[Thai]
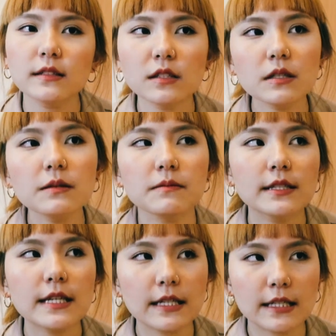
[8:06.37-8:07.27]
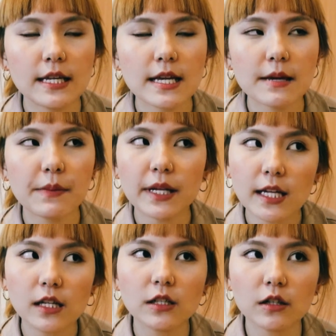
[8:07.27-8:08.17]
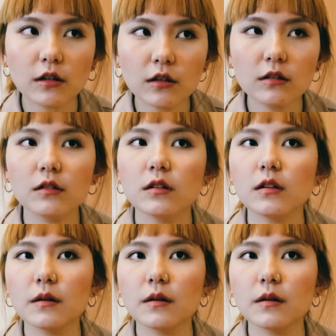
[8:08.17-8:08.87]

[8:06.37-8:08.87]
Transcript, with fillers: ซึ่งสิ่งที่ไม่ดีเลยก็คือ